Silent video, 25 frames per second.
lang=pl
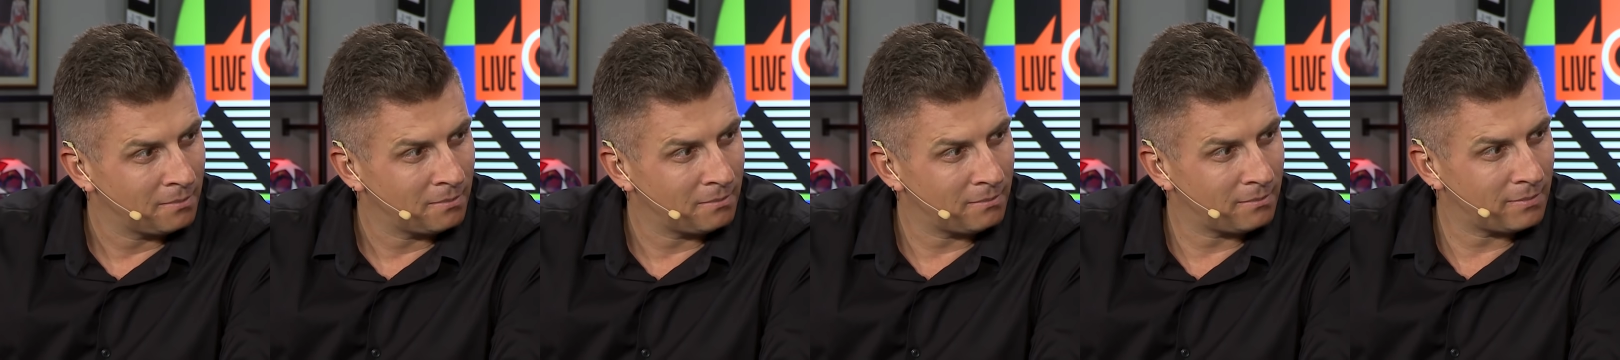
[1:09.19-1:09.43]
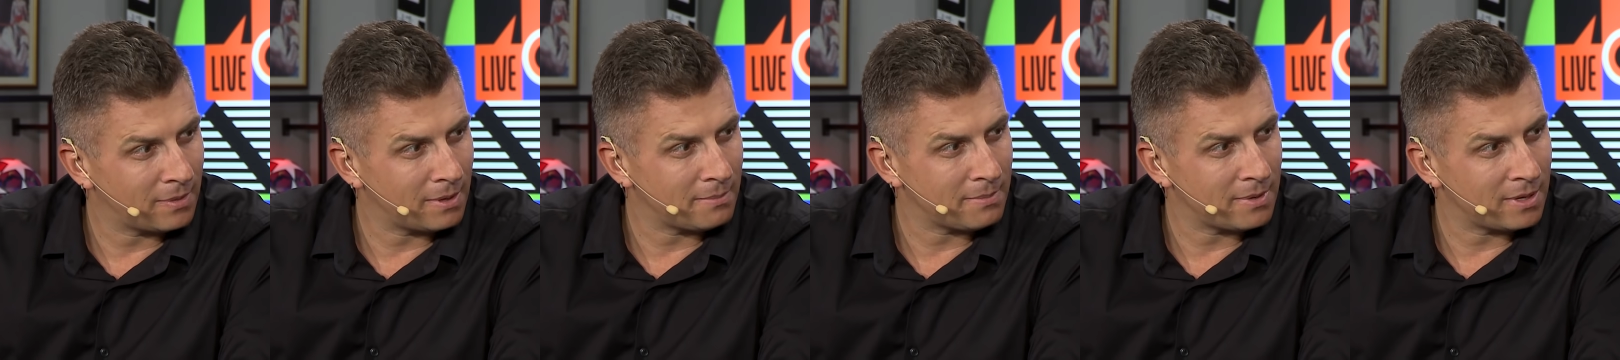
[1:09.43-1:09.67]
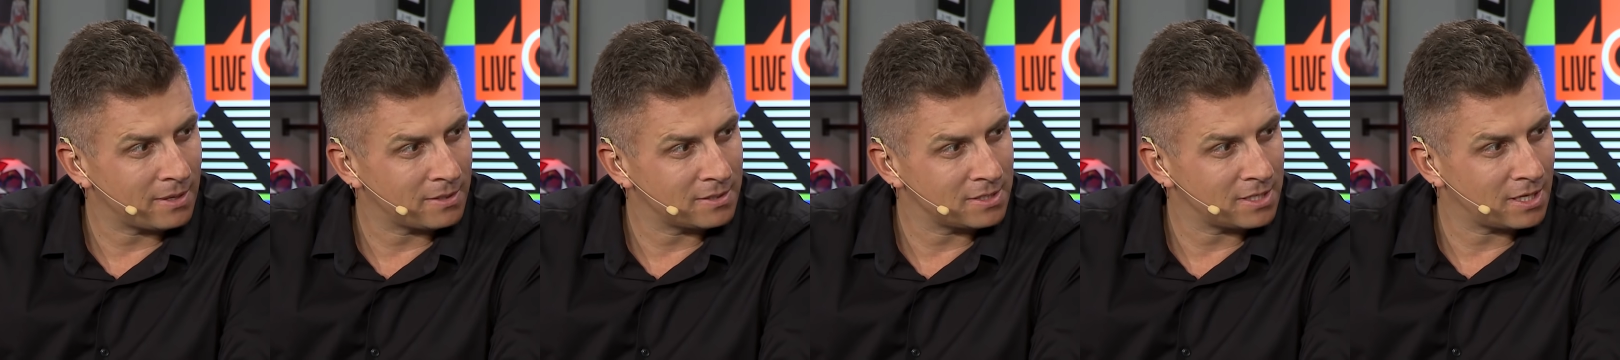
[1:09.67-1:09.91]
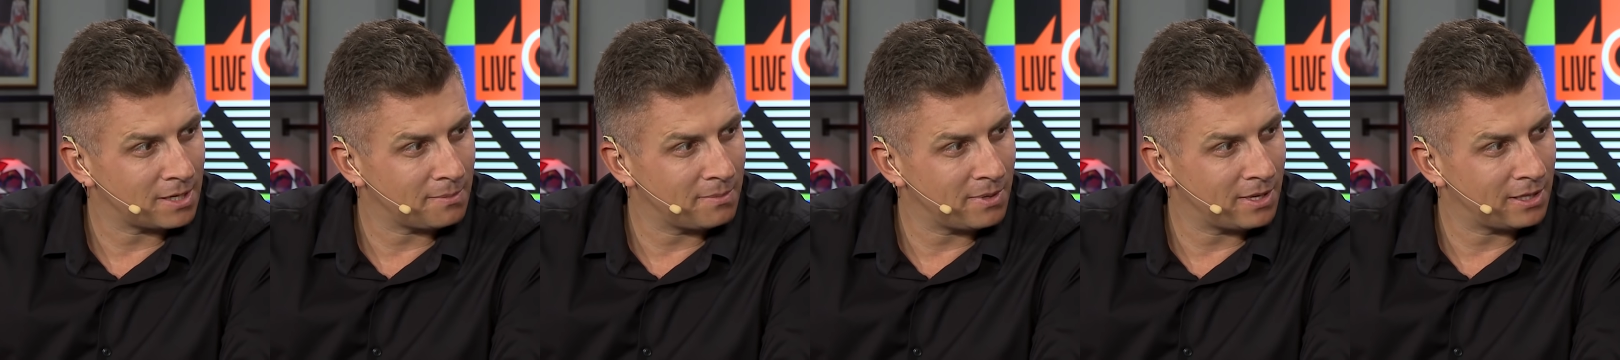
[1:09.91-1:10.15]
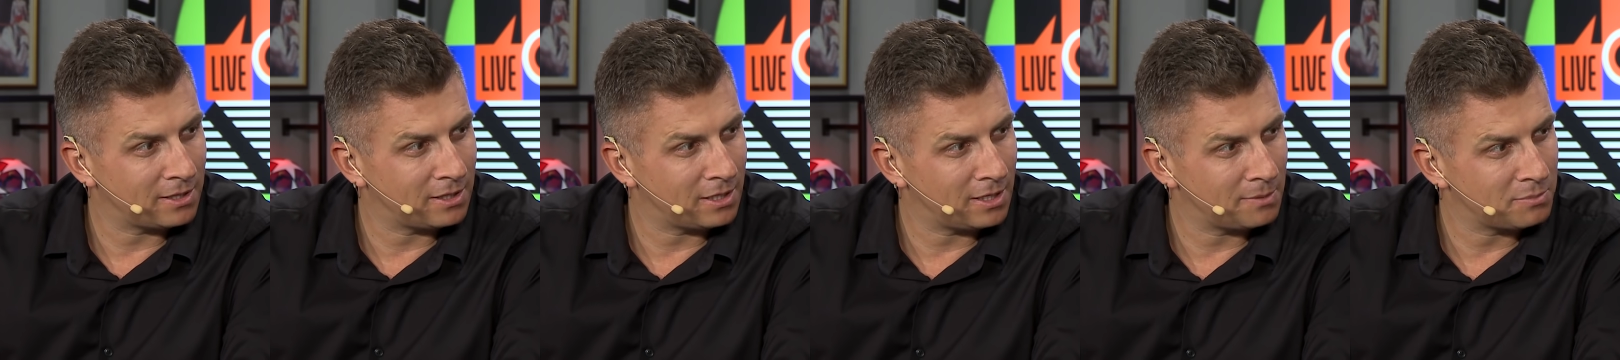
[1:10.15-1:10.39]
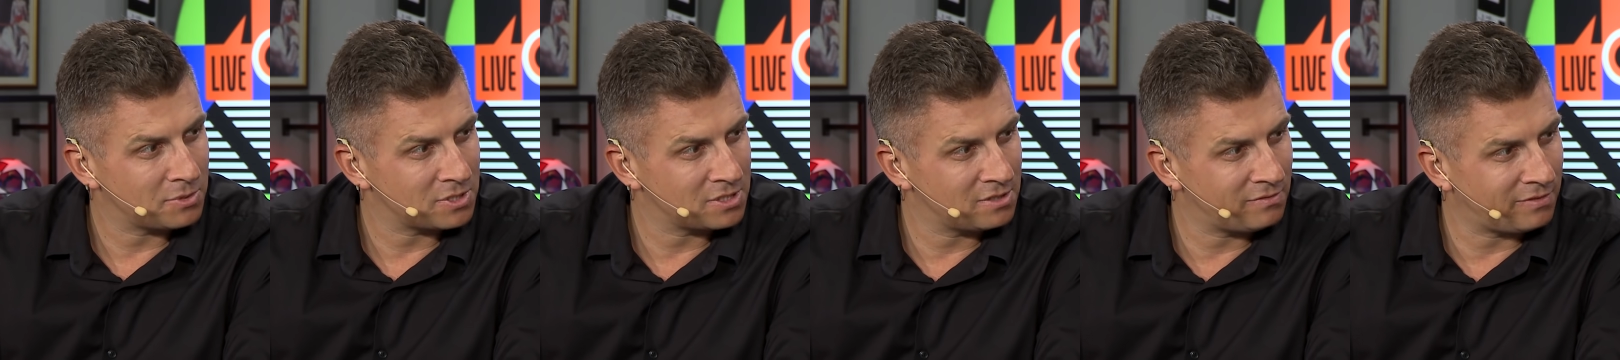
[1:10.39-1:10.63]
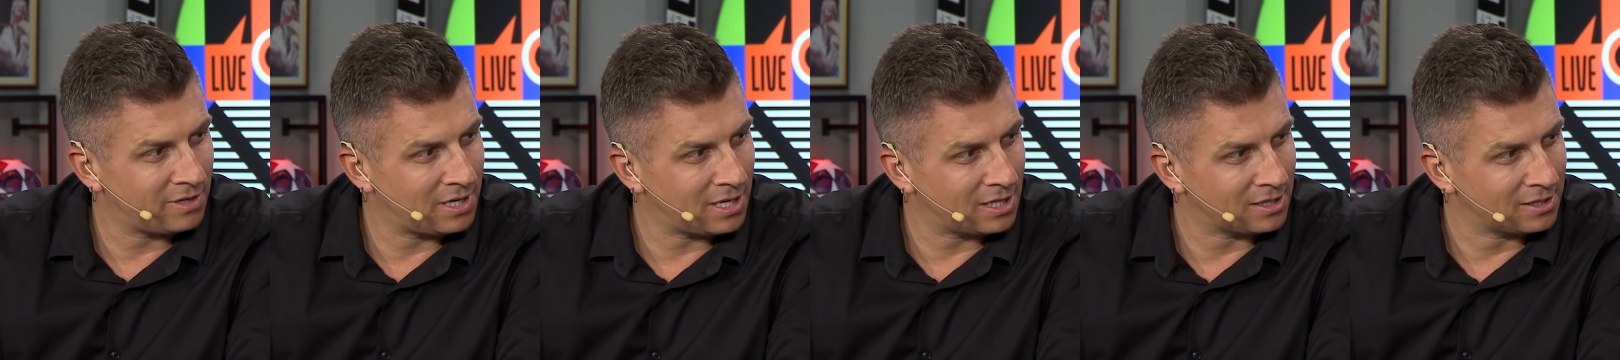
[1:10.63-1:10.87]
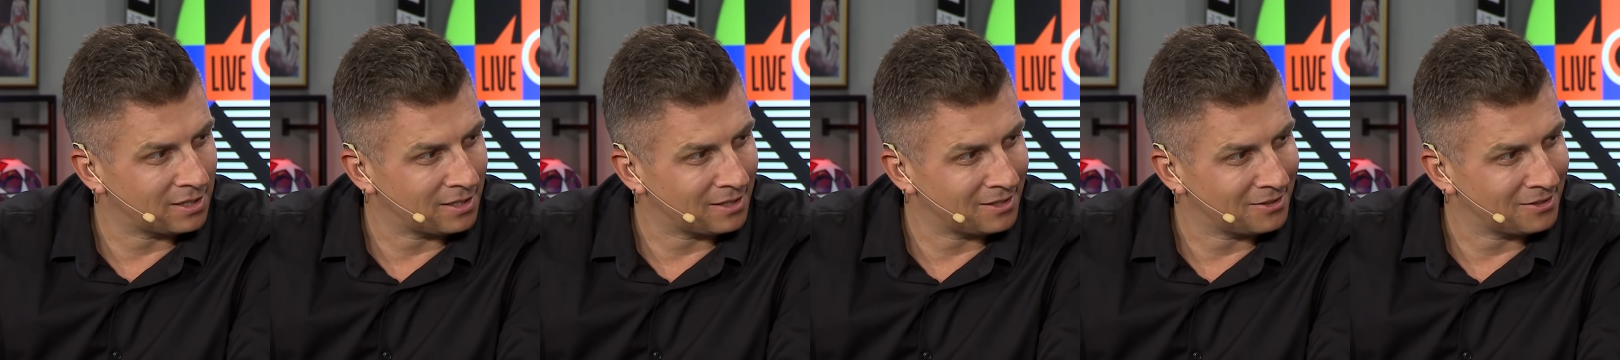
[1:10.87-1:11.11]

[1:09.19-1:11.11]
mama zarabiała tyle przez dwa lata.